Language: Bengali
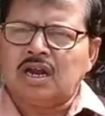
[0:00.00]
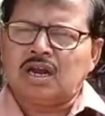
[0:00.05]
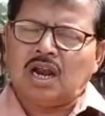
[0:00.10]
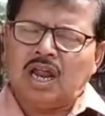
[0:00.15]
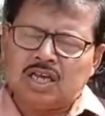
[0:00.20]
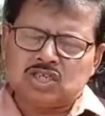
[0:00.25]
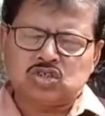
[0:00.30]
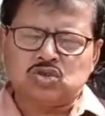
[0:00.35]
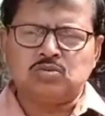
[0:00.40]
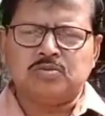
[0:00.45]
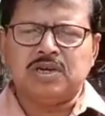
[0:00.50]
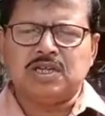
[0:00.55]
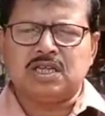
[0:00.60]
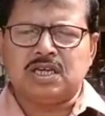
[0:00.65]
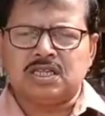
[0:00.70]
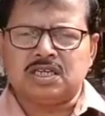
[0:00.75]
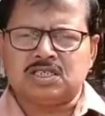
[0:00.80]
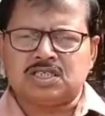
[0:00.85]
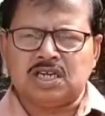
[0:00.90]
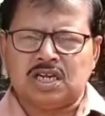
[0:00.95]
ক্লাসরুমে
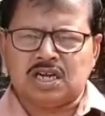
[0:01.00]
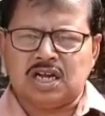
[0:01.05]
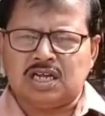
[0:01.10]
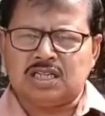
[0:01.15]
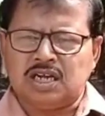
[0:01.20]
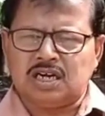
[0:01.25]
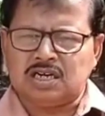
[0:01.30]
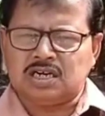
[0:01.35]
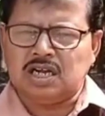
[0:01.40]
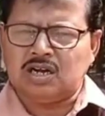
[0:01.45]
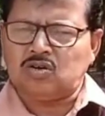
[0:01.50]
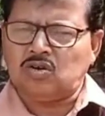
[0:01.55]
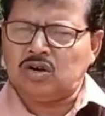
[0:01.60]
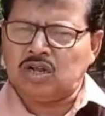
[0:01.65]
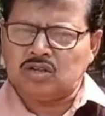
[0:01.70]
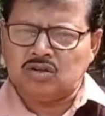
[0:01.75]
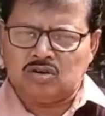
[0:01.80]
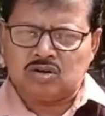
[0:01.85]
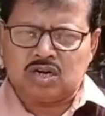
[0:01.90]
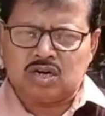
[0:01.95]
তাদের শিক্ষাদানটা
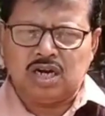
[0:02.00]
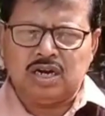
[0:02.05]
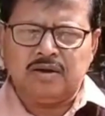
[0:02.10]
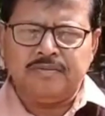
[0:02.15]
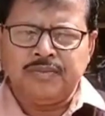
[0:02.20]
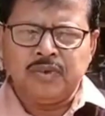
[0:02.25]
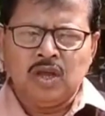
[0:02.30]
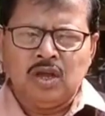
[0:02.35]
করা দরকার